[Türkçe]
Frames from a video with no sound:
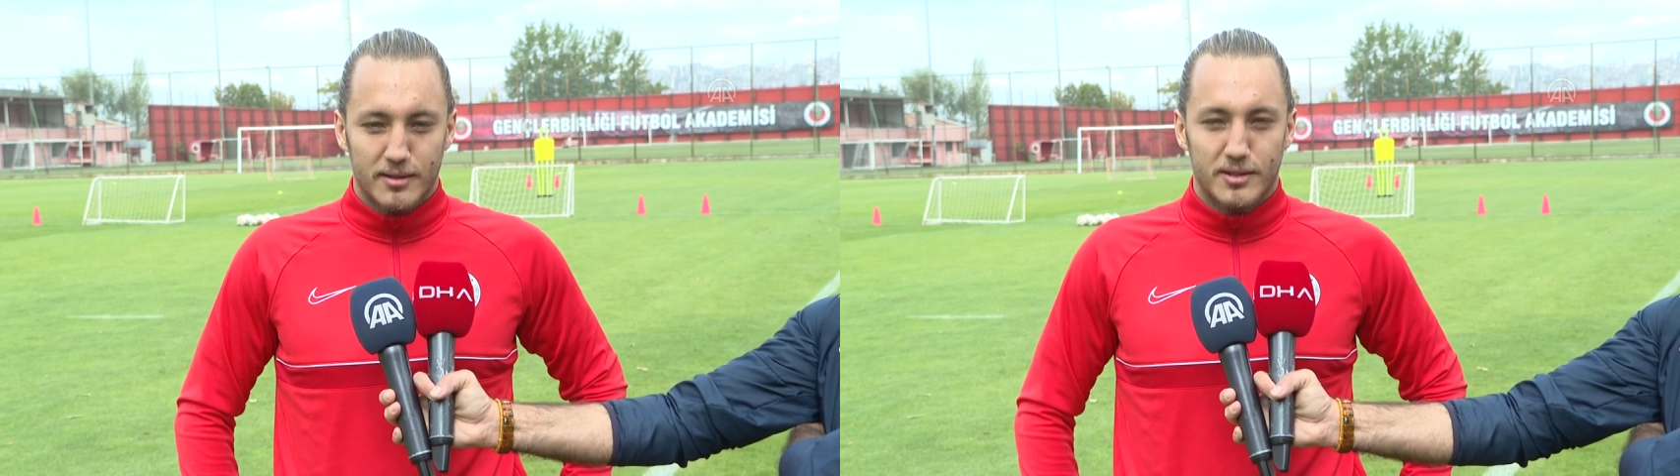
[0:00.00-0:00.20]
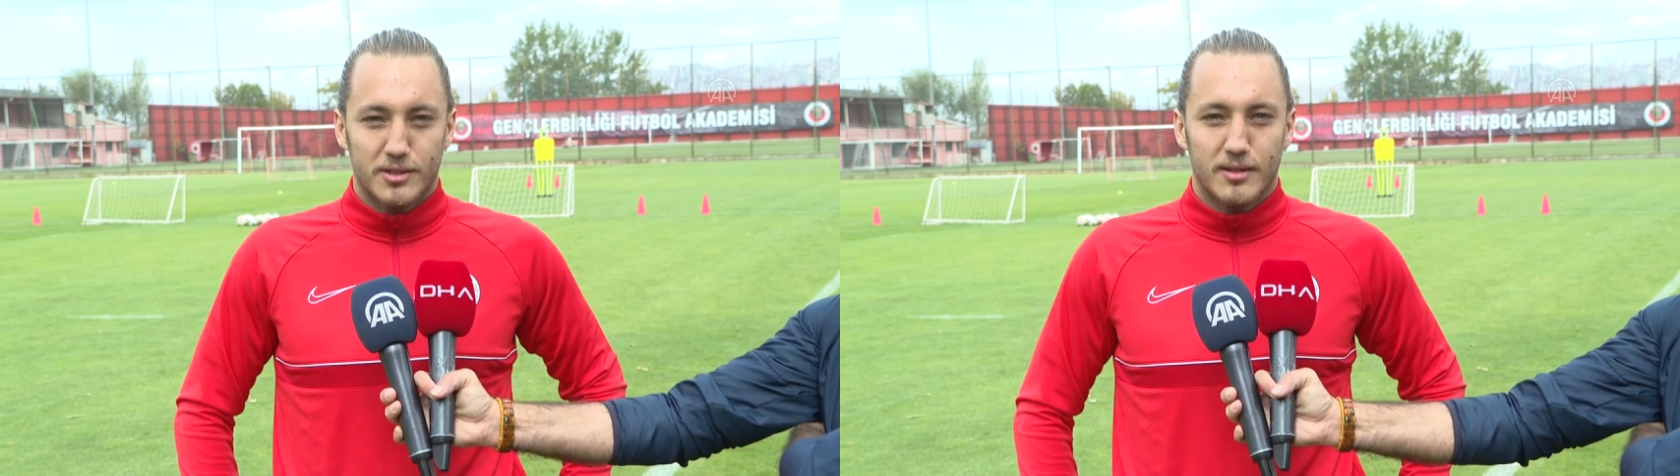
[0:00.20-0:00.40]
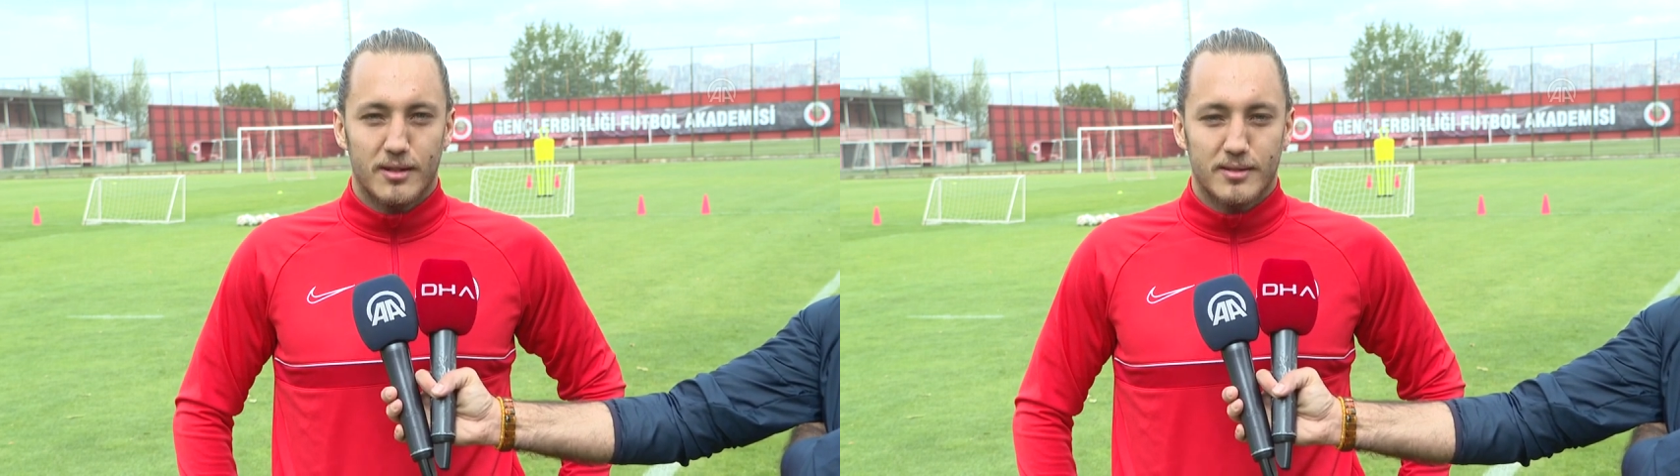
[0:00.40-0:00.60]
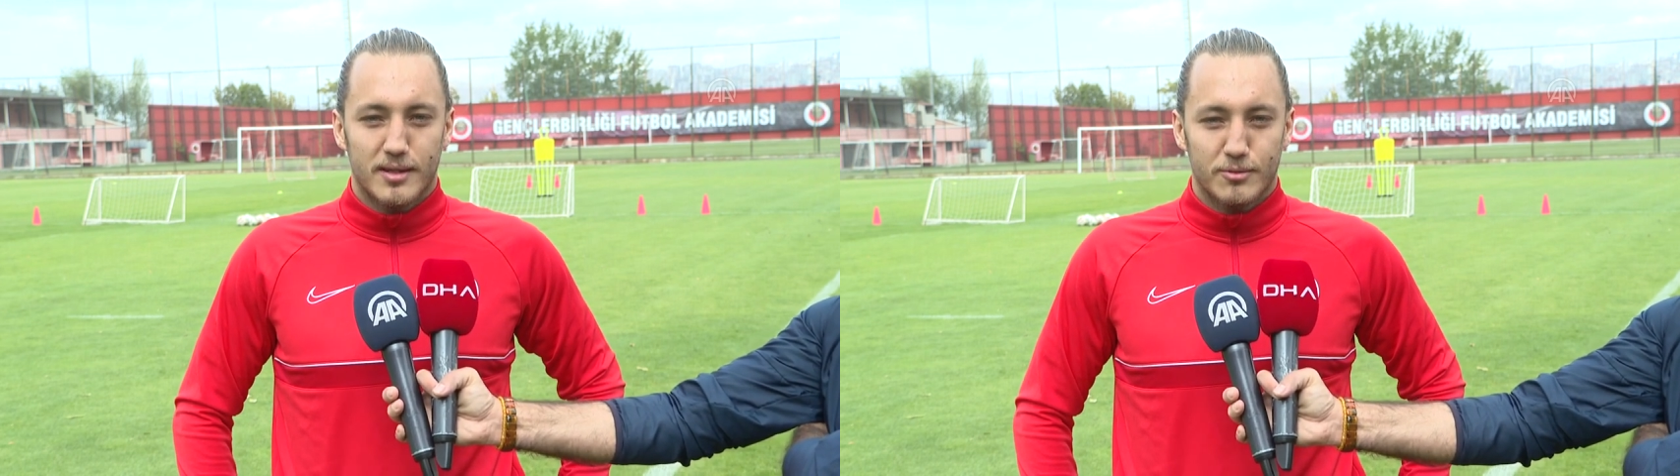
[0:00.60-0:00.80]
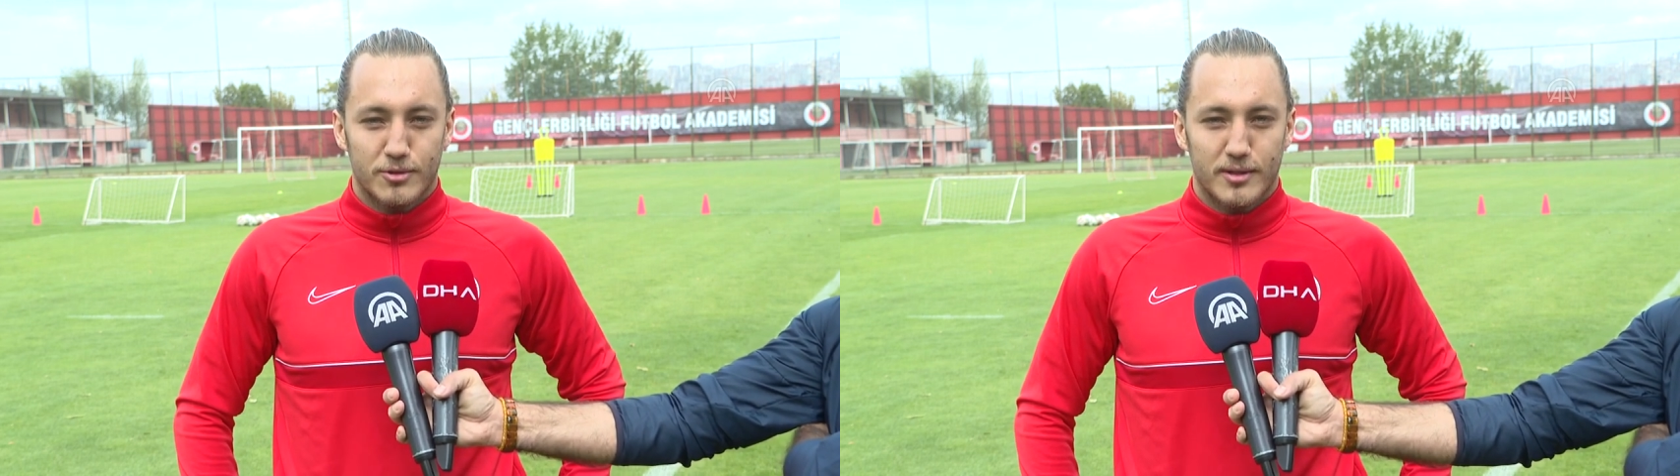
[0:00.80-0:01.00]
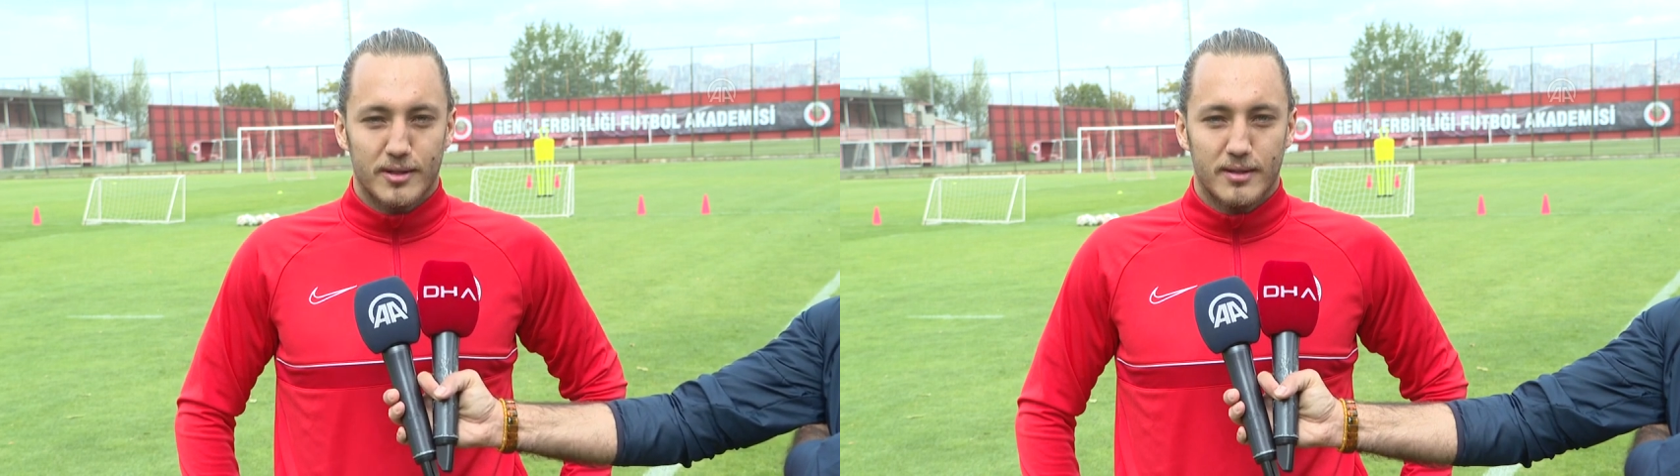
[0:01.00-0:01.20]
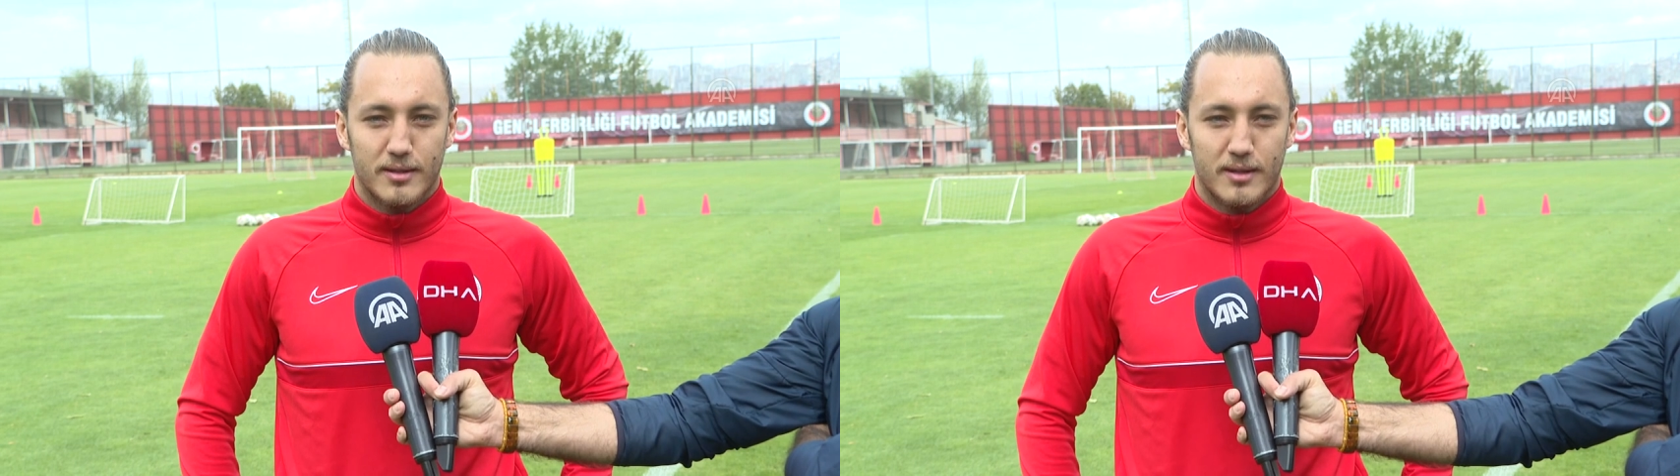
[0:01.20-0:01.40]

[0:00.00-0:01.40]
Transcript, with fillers: İnşallah Samsun'a da